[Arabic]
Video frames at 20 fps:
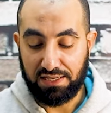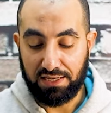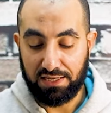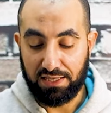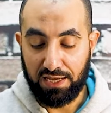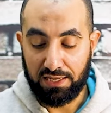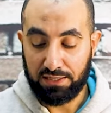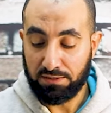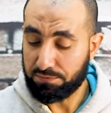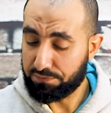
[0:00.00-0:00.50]

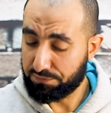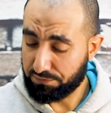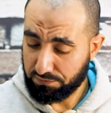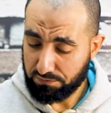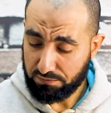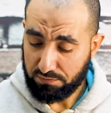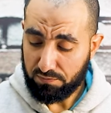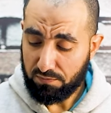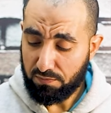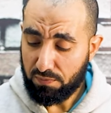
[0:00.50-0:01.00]
سريعا
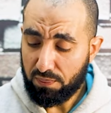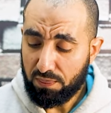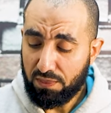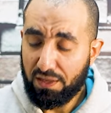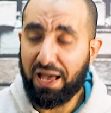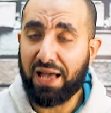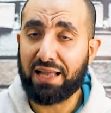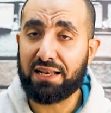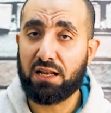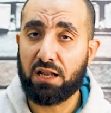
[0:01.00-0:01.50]

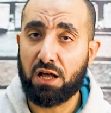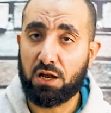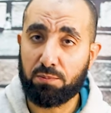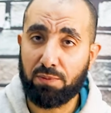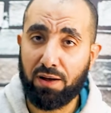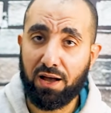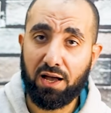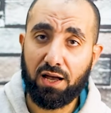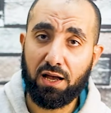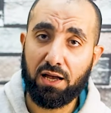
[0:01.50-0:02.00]
عن
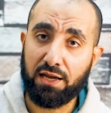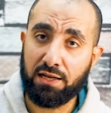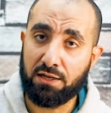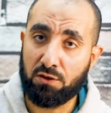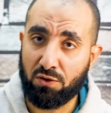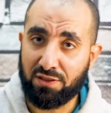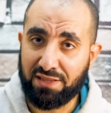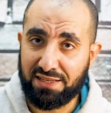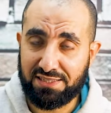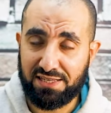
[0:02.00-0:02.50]
الاربعه
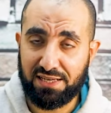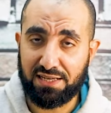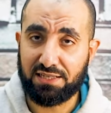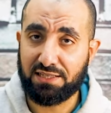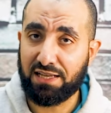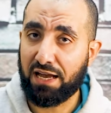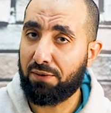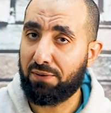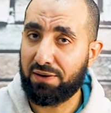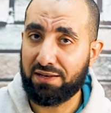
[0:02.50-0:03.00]
احنا قلنا سعر
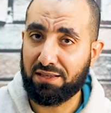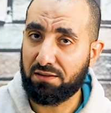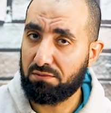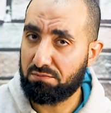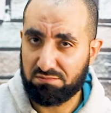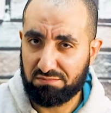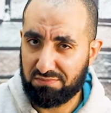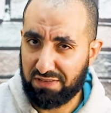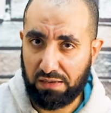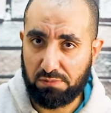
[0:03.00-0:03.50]
دي
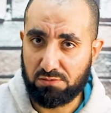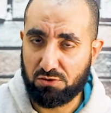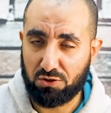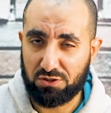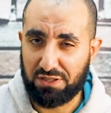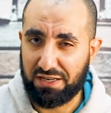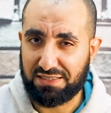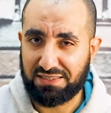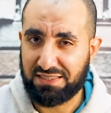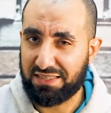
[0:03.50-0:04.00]
حوالي
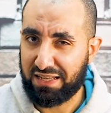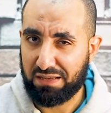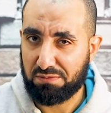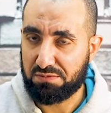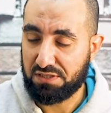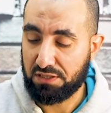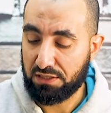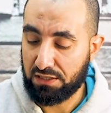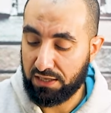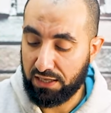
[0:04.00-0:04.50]
35
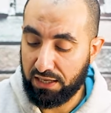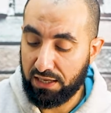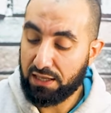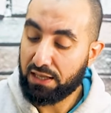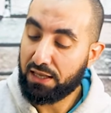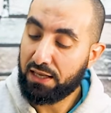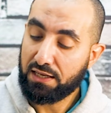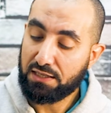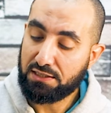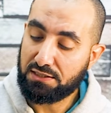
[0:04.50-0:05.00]
50 جنيه
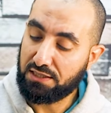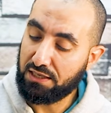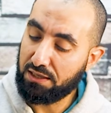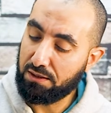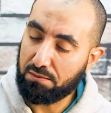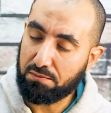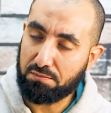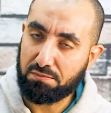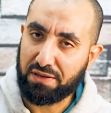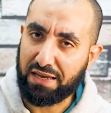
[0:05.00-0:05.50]

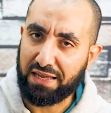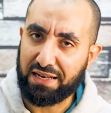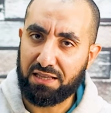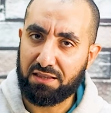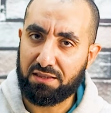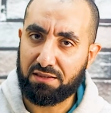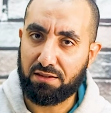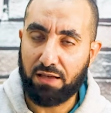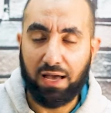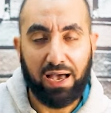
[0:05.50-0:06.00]
دي
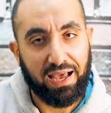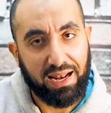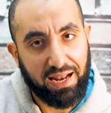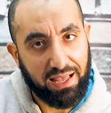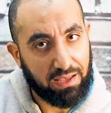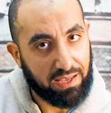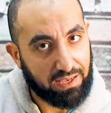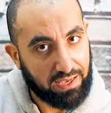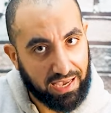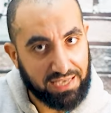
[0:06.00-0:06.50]
كانت
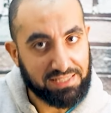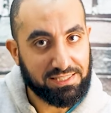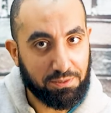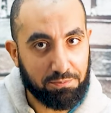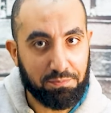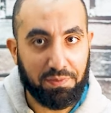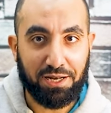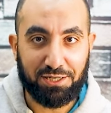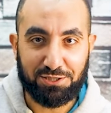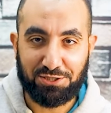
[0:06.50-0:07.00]
على
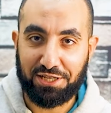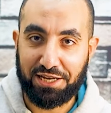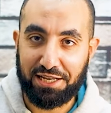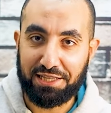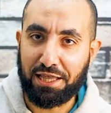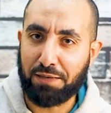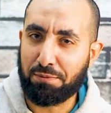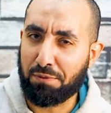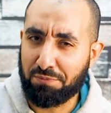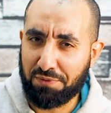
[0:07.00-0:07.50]
حسب ما انا
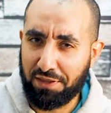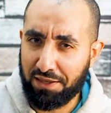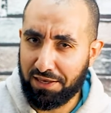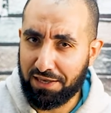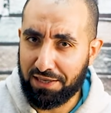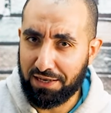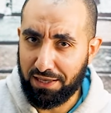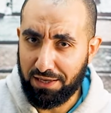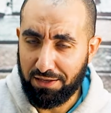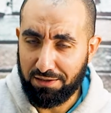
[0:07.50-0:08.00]
اشتريتها ب 200
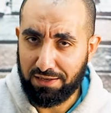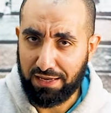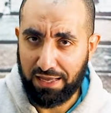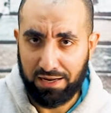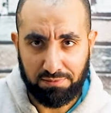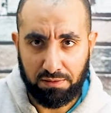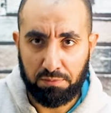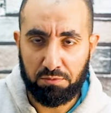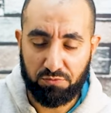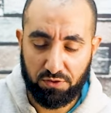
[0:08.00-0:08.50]
جنيه
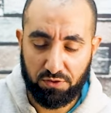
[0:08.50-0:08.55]
الكلام ده